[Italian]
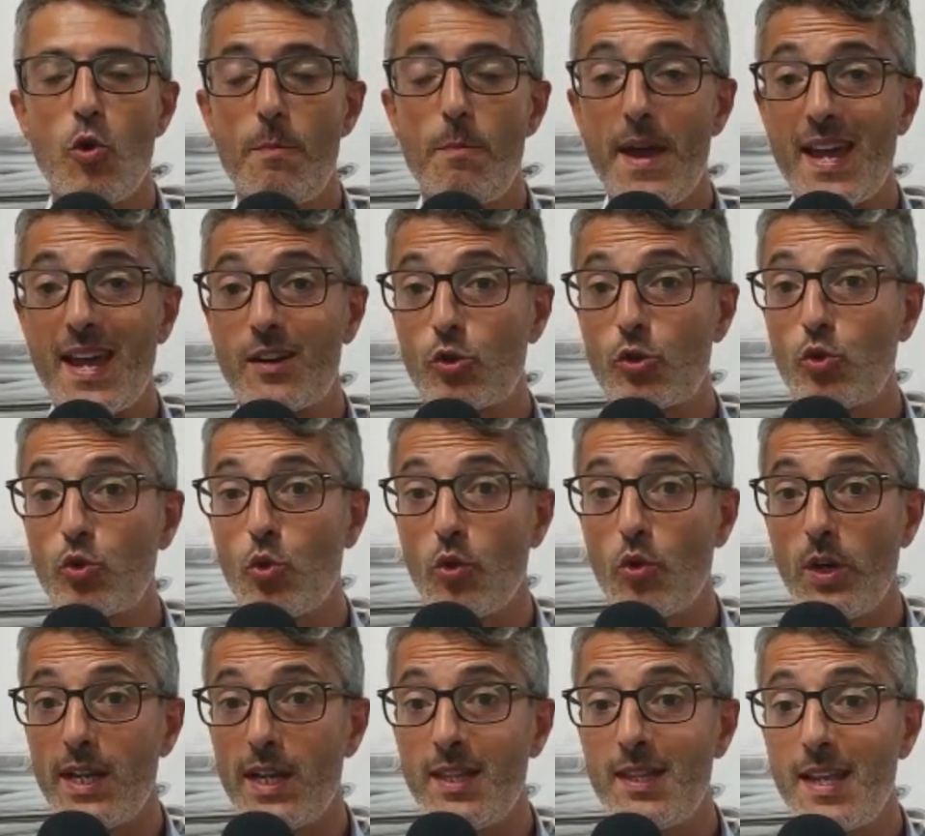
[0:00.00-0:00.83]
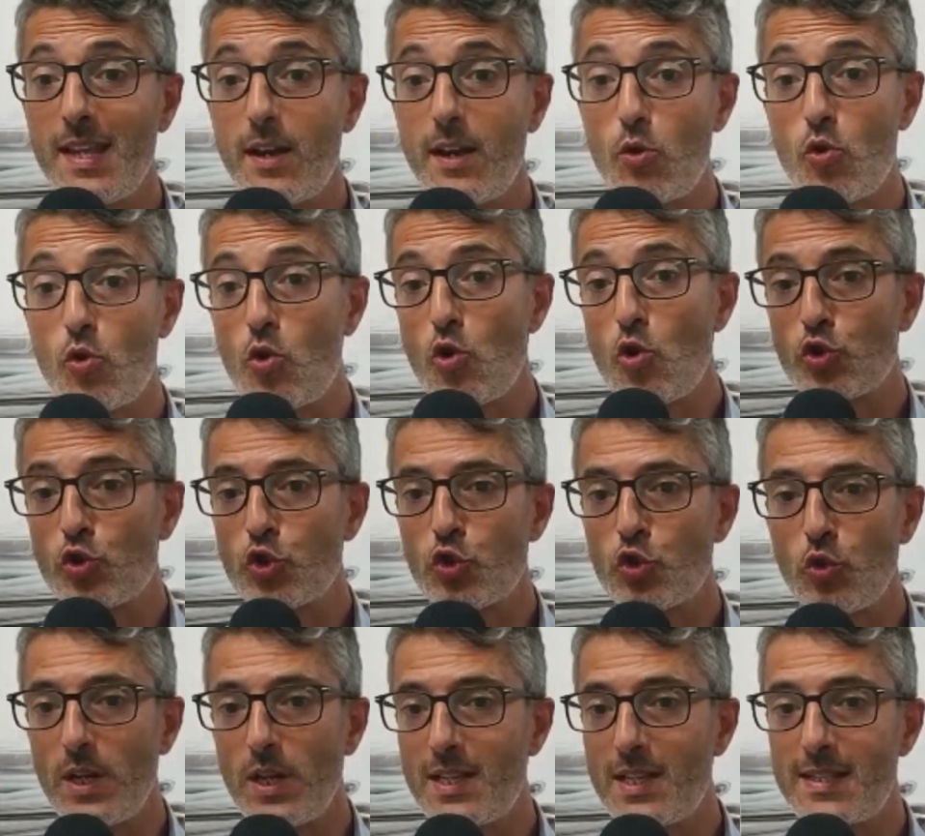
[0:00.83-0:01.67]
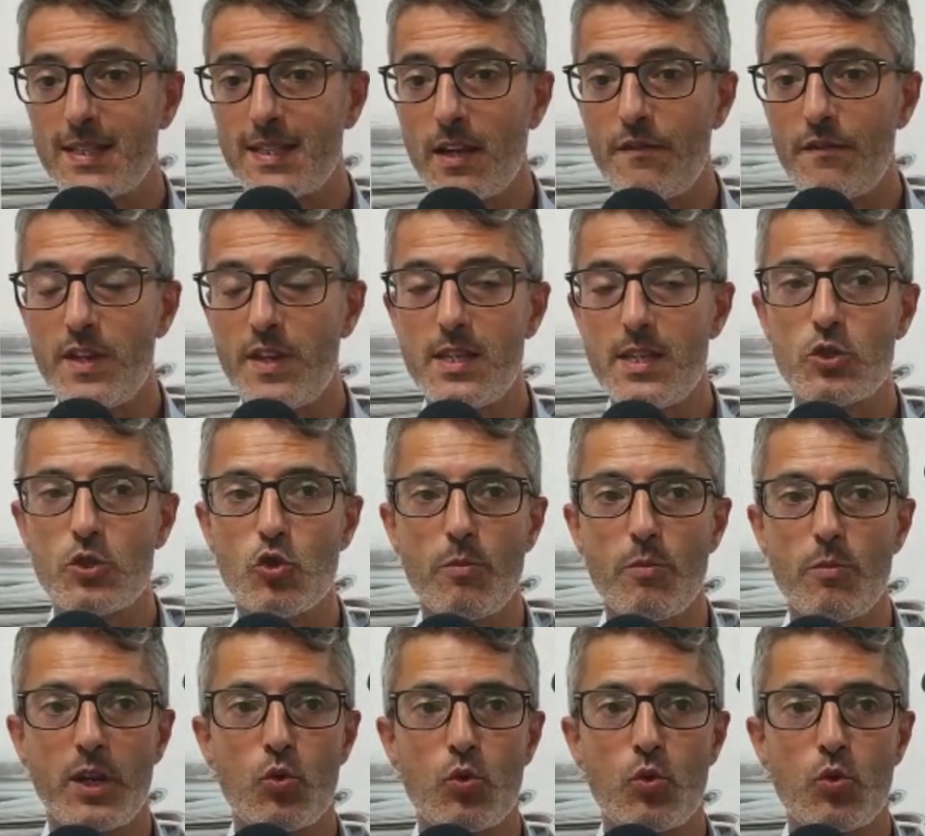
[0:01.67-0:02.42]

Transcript: coperto l'intero costo del servizio,